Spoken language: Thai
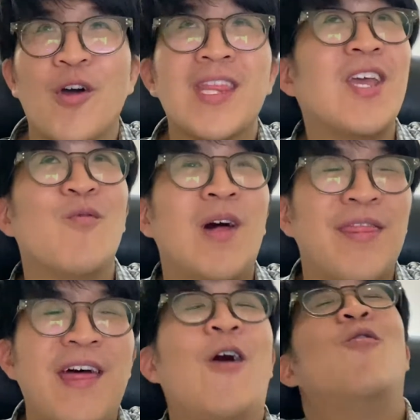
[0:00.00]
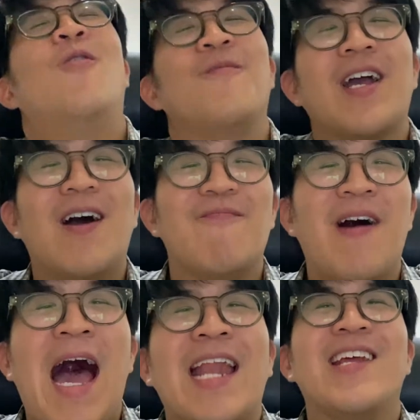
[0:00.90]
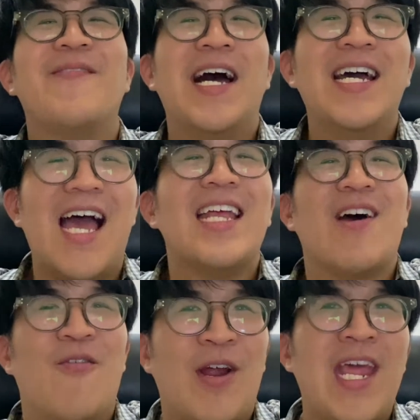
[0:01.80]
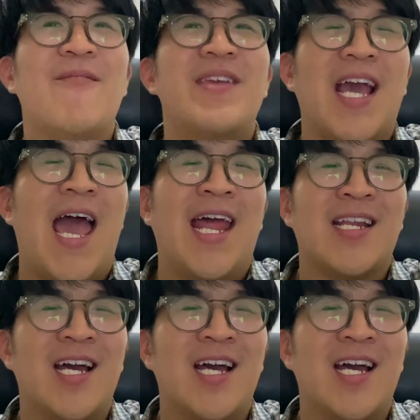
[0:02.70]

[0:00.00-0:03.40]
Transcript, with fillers: กติวันเสาร์ผมจะกลับบ้านใช่ปะได้แต่วันนี้มีงา